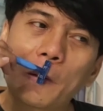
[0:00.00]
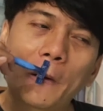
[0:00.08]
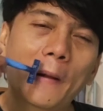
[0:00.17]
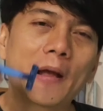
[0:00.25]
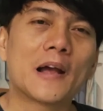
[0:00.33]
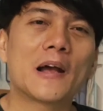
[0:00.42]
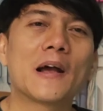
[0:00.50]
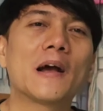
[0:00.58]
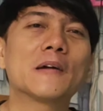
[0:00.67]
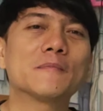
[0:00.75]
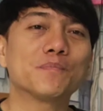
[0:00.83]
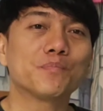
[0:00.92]
Ya.
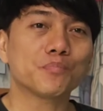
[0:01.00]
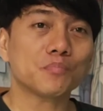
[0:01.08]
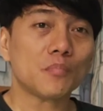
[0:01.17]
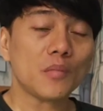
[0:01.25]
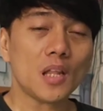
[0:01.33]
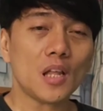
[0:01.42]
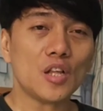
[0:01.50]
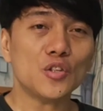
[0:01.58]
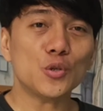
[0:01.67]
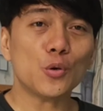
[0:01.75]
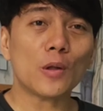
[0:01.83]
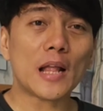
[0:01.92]
Nah,
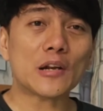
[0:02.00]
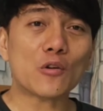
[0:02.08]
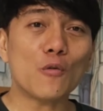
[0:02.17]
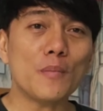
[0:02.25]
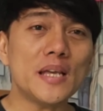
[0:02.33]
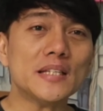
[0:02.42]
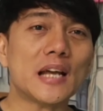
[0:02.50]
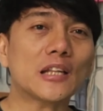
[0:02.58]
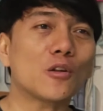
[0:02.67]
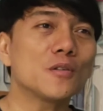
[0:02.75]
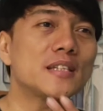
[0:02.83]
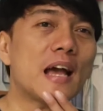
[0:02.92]
cukuran kumis
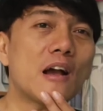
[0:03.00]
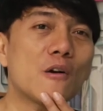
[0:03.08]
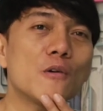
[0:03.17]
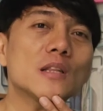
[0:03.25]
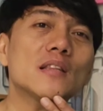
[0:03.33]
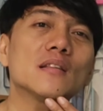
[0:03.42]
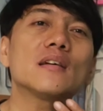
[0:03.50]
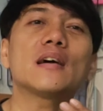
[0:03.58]
atau janggut